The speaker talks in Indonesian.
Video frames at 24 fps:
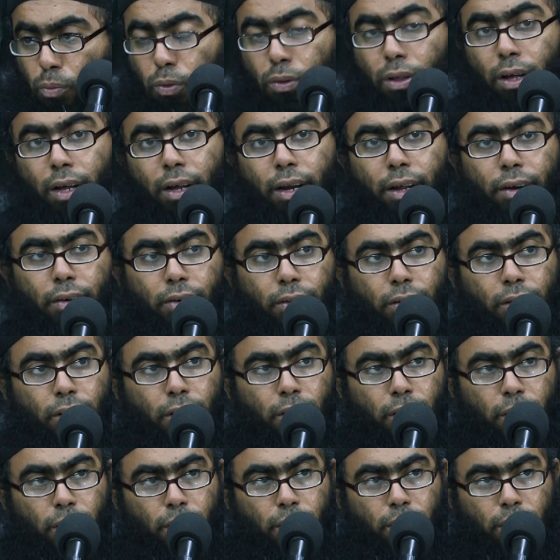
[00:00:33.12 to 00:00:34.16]
mudarat
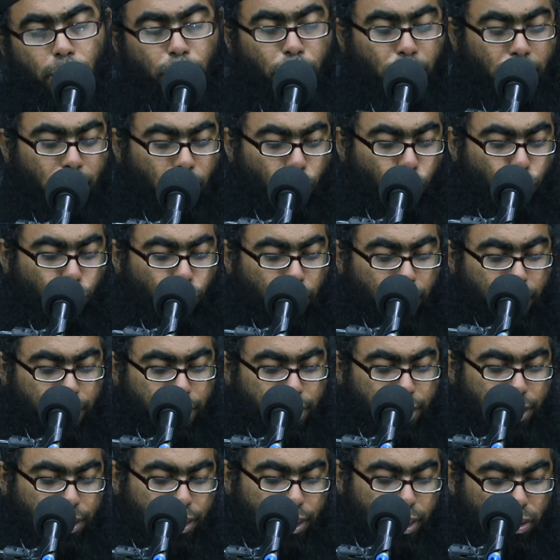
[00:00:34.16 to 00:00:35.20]
tapi kalau
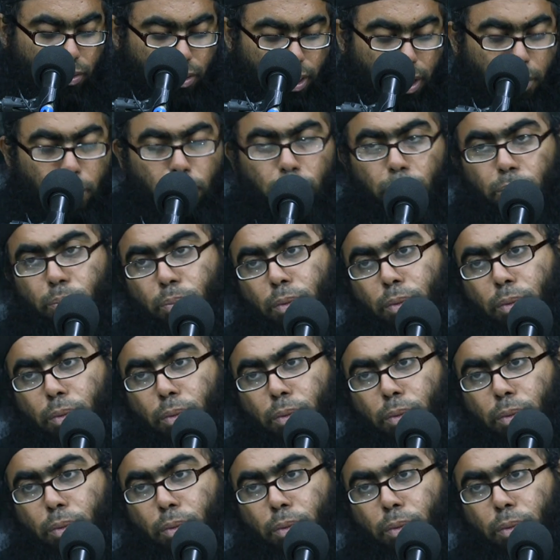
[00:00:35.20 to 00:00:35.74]
soalnya di sini Ustaz,